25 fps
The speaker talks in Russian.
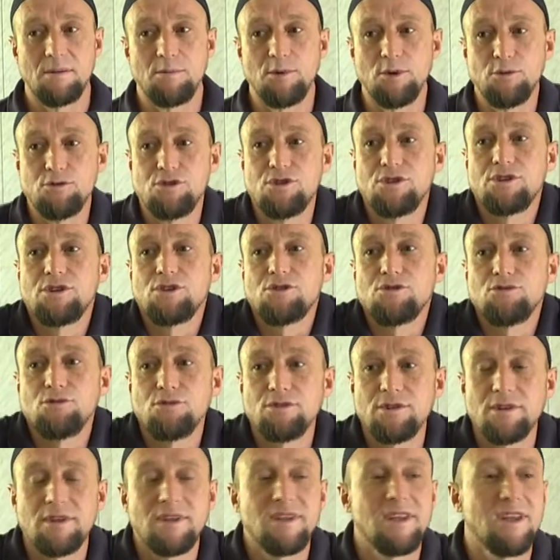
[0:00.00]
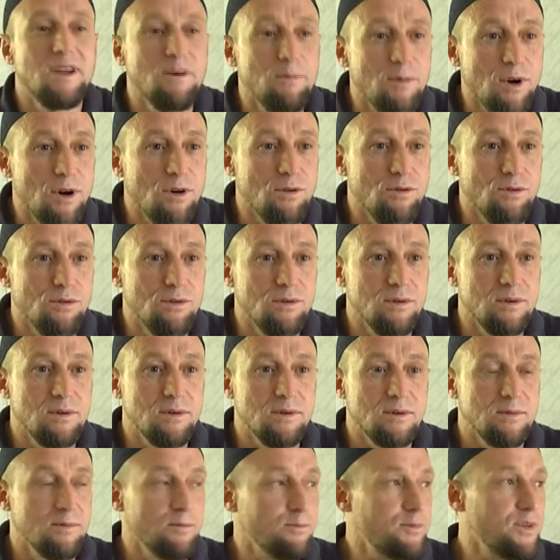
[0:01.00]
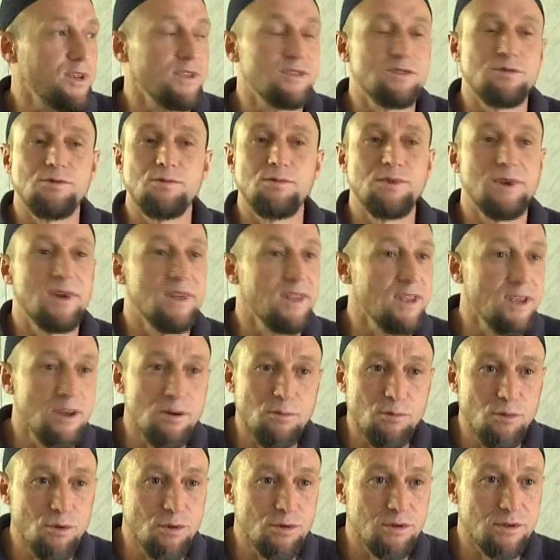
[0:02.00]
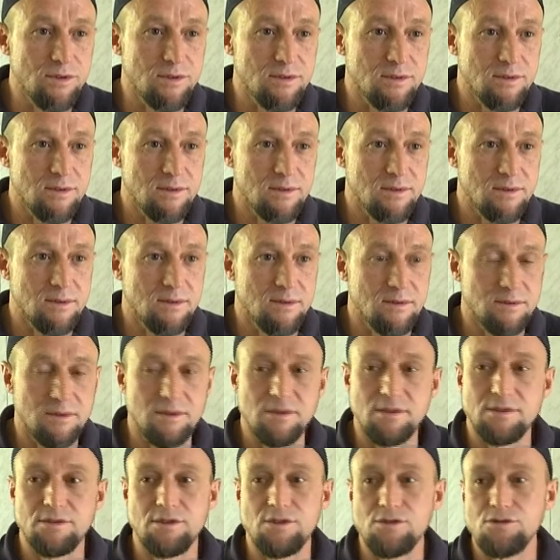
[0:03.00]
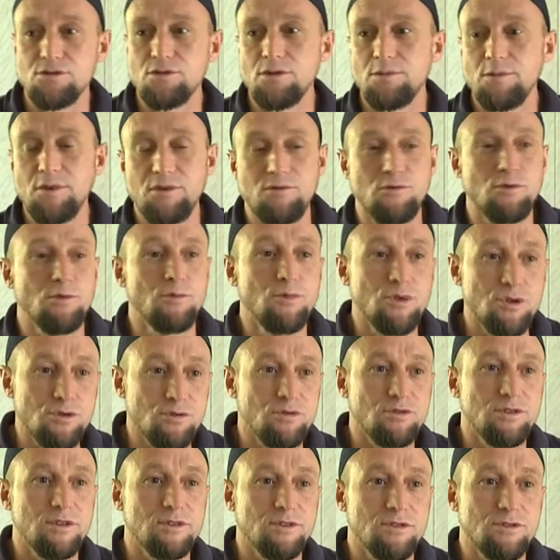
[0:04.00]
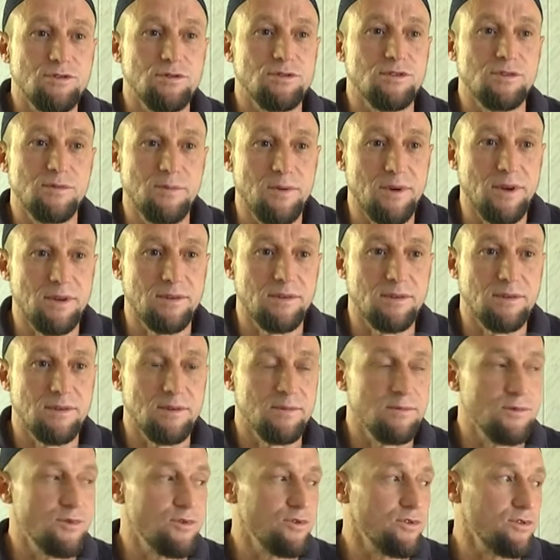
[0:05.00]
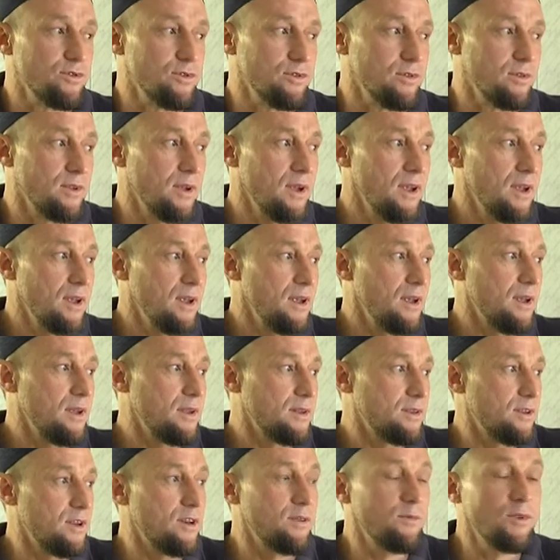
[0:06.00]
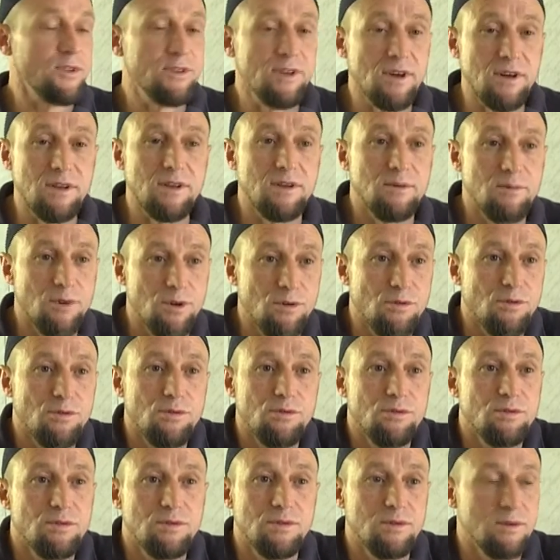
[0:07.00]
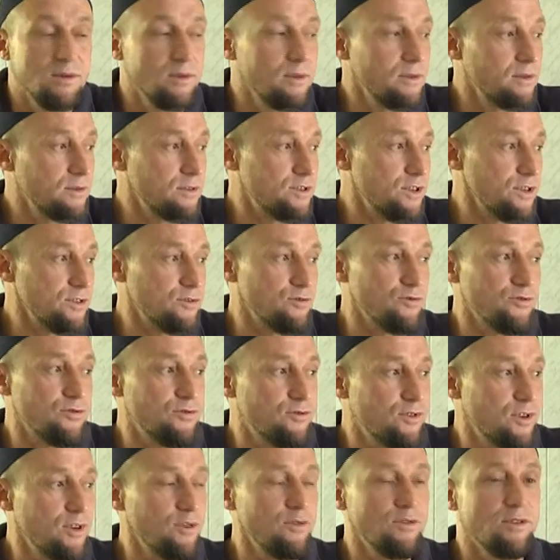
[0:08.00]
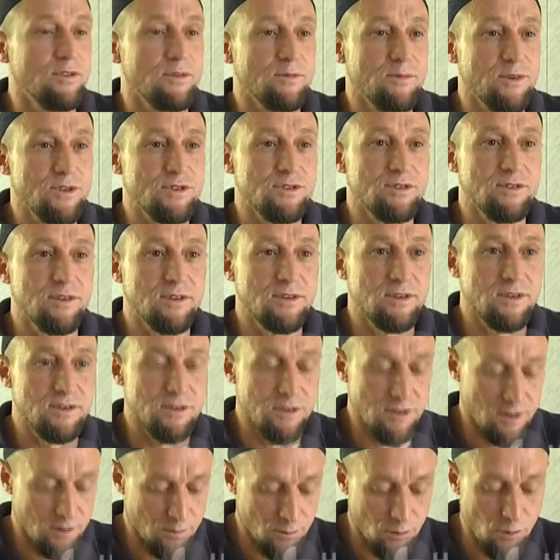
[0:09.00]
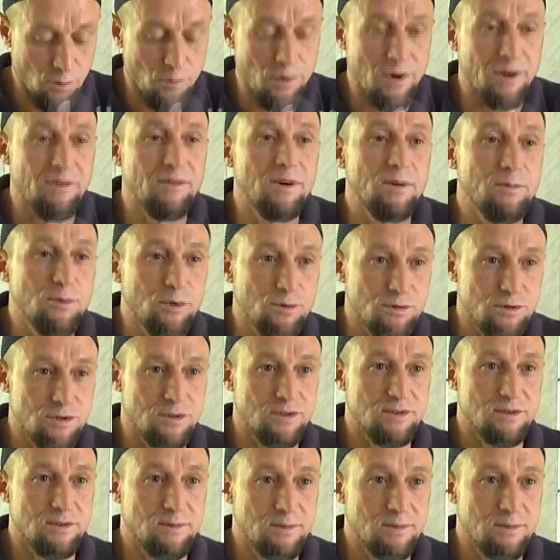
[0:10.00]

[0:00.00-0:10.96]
Получить я что-то не могу. Пенсии у меня не будет. Так, так что опять в кубышку где-то что-то спрятать, там еще что-нибудь. Да элементарно не могу. Сейчас уж все люди на машинах ездят, я не могу права получить.